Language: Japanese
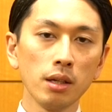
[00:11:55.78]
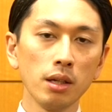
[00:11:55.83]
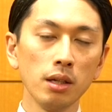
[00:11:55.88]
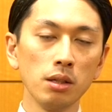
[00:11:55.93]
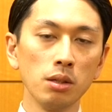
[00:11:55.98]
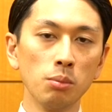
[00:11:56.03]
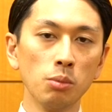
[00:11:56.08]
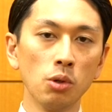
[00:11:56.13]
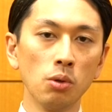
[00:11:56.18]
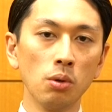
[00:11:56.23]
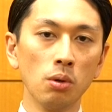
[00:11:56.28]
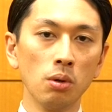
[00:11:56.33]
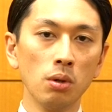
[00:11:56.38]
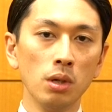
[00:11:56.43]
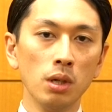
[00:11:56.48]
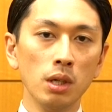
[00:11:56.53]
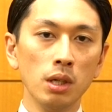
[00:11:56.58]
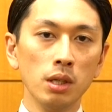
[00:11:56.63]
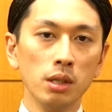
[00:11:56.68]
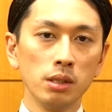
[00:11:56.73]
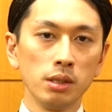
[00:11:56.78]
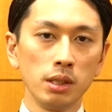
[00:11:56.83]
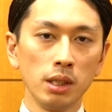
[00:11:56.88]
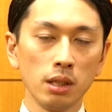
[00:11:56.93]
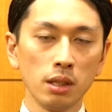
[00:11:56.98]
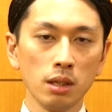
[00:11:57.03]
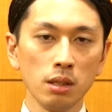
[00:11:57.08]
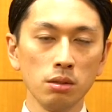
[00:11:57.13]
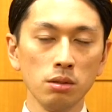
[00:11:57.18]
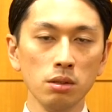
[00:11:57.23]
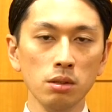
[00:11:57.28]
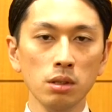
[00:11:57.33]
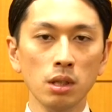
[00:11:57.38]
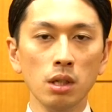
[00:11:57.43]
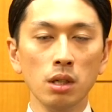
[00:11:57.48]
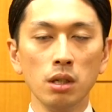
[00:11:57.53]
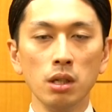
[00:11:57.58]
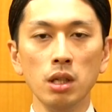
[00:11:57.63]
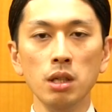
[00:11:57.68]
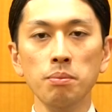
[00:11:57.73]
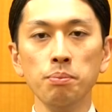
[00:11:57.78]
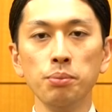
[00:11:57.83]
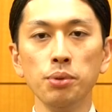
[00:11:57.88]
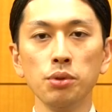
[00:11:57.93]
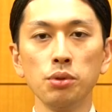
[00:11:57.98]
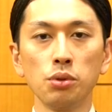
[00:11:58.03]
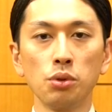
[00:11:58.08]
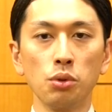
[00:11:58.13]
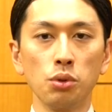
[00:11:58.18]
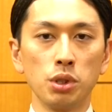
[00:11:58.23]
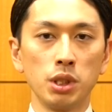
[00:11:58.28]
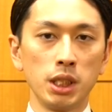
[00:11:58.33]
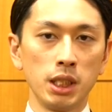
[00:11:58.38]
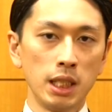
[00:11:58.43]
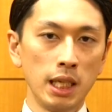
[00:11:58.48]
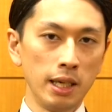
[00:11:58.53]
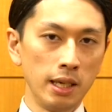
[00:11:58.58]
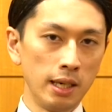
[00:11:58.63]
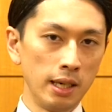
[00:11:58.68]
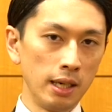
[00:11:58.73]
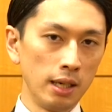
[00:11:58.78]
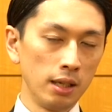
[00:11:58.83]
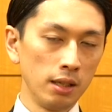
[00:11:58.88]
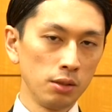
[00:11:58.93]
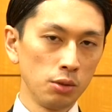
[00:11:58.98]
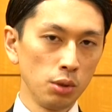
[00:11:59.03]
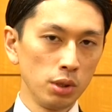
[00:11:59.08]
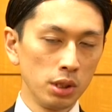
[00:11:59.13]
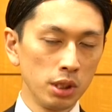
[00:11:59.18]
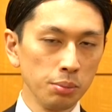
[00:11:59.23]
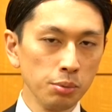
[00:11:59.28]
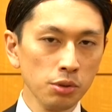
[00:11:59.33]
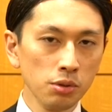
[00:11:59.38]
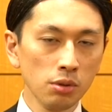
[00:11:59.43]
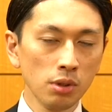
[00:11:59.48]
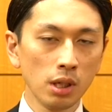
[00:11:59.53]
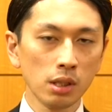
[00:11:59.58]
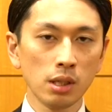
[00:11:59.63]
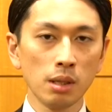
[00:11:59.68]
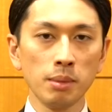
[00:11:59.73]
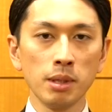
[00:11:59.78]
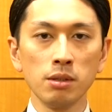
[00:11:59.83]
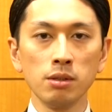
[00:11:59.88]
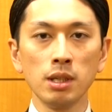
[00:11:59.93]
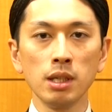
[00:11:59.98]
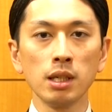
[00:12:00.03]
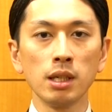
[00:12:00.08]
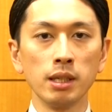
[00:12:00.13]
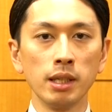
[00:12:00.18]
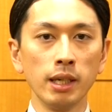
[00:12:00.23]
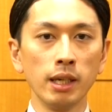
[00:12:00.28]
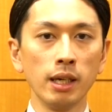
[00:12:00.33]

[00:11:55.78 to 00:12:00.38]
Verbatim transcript: けれどもせっかくインプットをしてそれ自分の頭の中